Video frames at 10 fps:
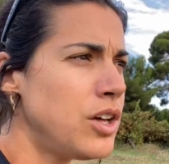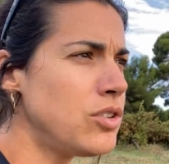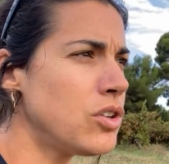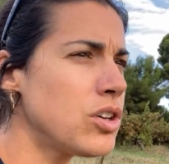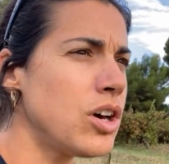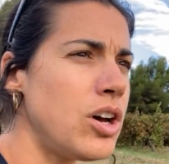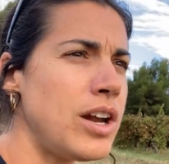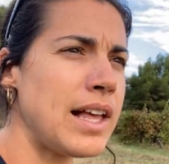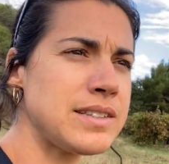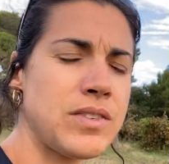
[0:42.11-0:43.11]
Donc
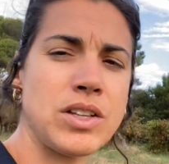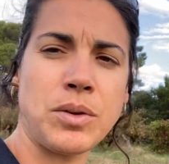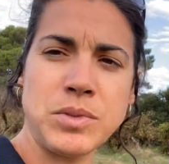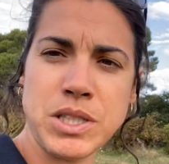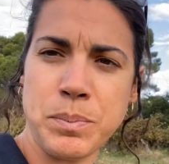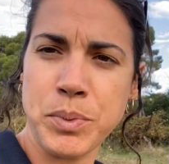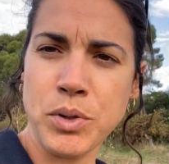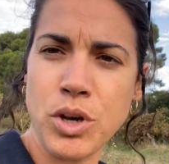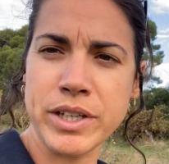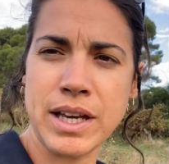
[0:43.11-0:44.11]
euh, là, ça va être un petit peu
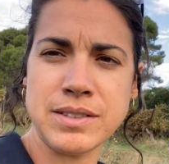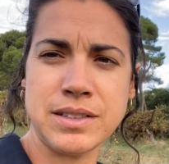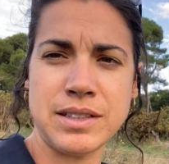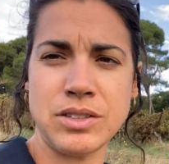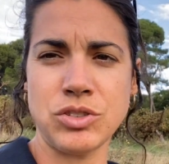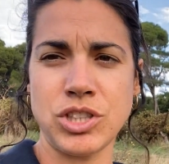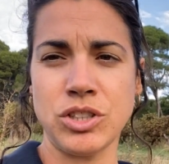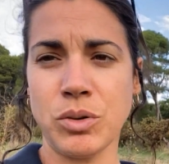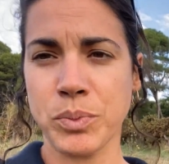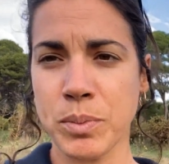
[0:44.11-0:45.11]
un casse-tête
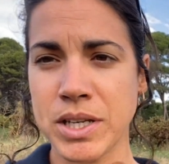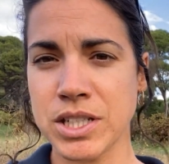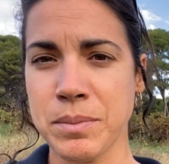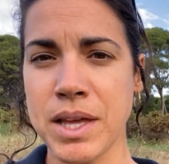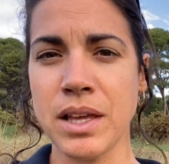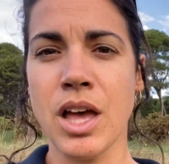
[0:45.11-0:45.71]
chinois pour Benjamin